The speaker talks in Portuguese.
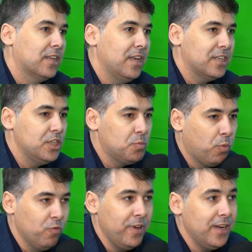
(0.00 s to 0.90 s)
que a gente
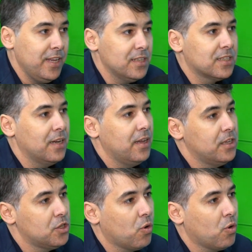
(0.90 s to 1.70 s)
pulveriza esse